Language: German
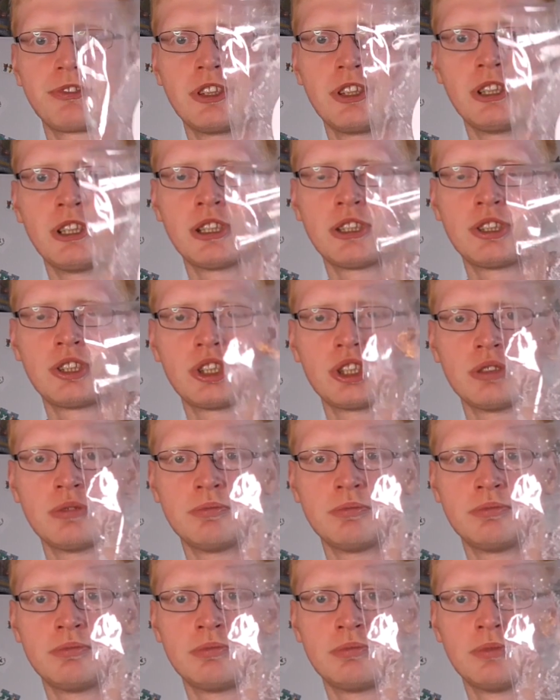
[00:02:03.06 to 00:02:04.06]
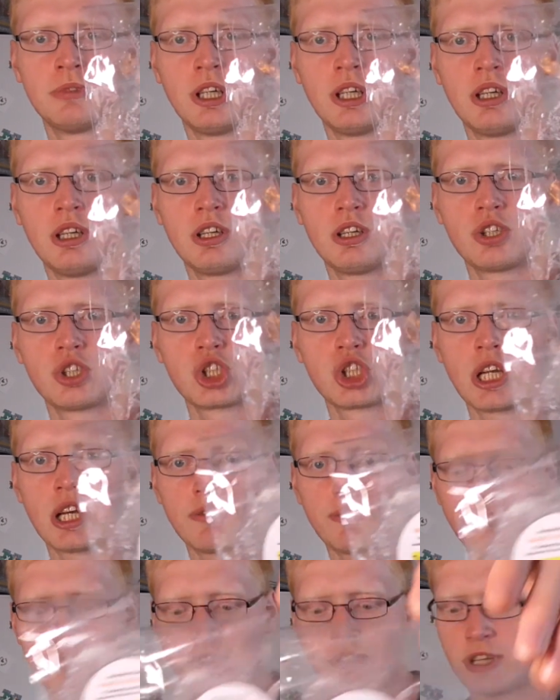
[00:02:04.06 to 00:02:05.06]
den hatte ich im,
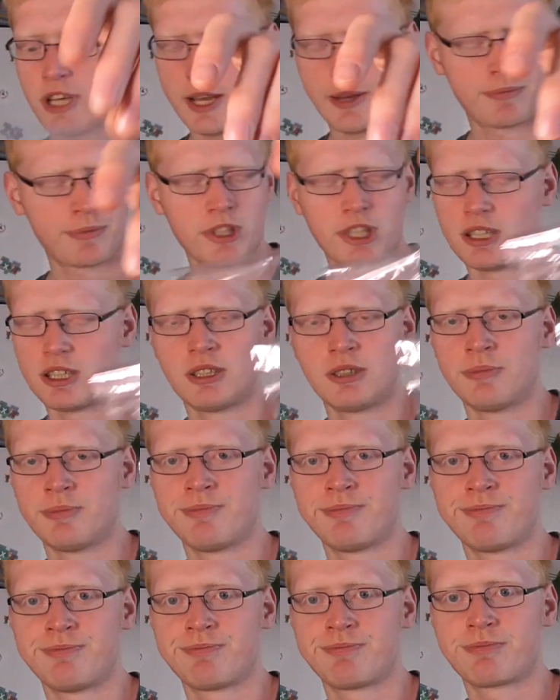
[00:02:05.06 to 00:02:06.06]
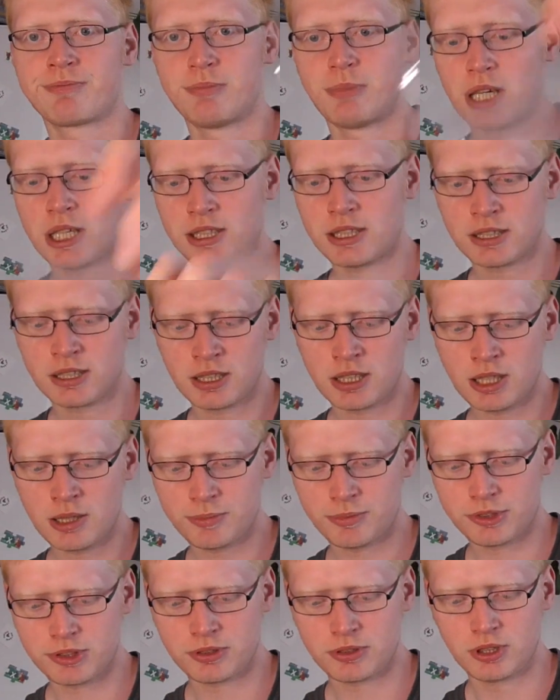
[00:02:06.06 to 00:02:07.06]
Schlaf äh, im Bad
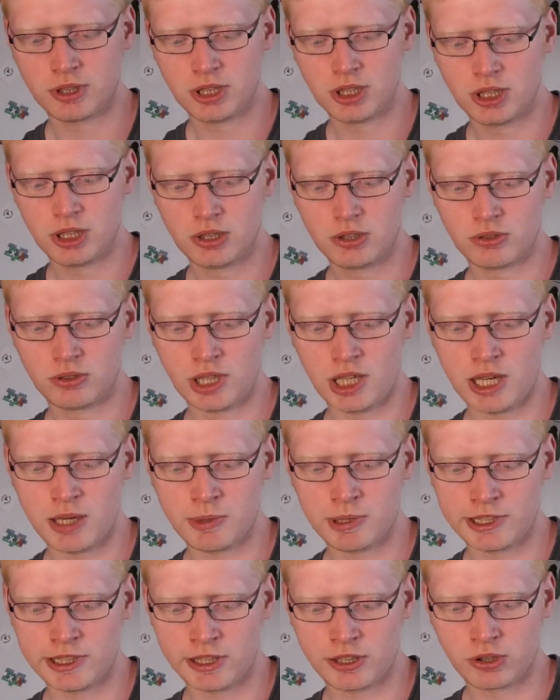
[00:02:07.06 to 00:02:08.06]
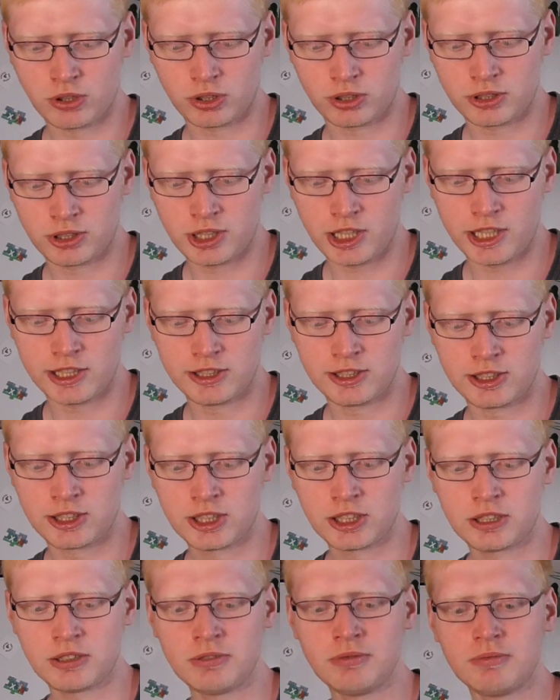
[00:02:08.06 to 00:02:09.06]
angehabt. Und einmal der Cotton Candy
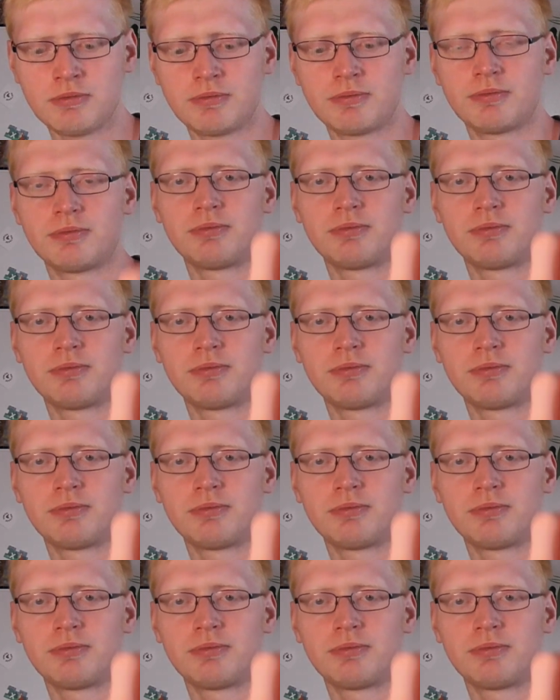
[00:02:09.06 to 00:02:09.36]
Kitten.